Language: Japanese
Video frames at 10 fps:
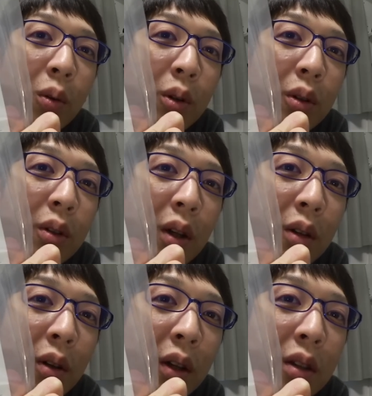こういう風にな
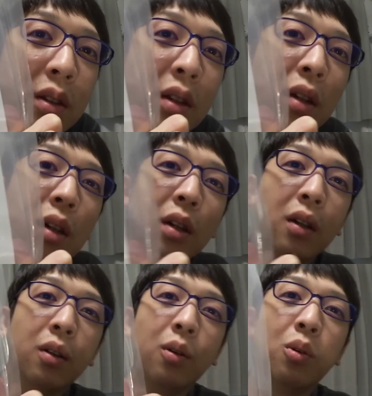るわけです。
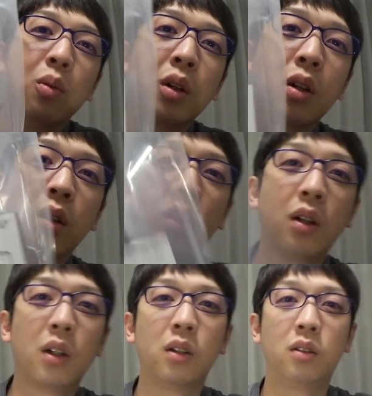両脇か
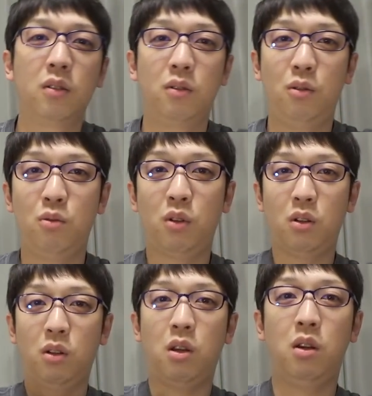ら
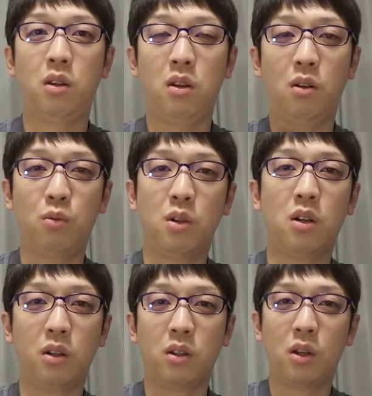手入れて
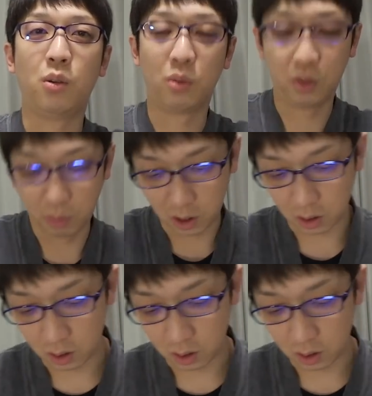中で作業する、こ